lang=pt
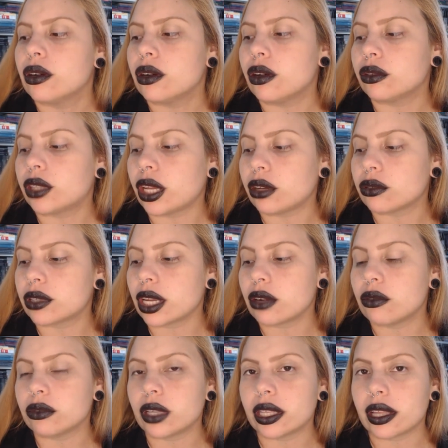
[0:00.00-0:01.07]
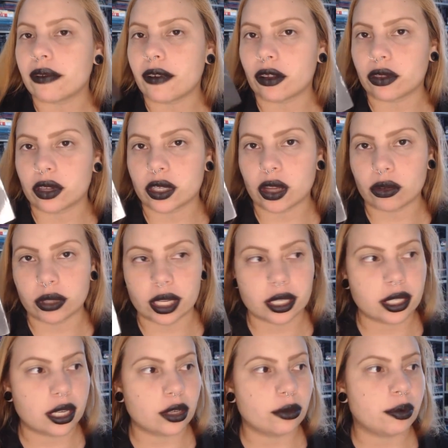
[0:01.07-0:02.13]
eu tenho o segundo, ainda falta só o
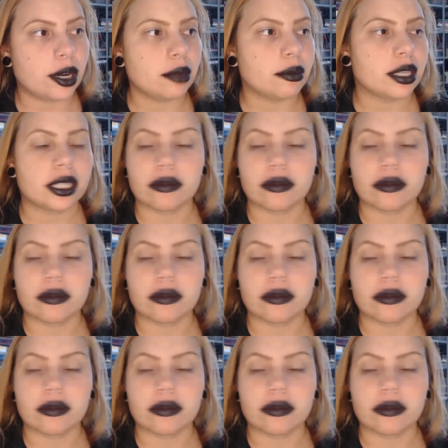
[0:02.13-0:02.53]
terceiro para mim.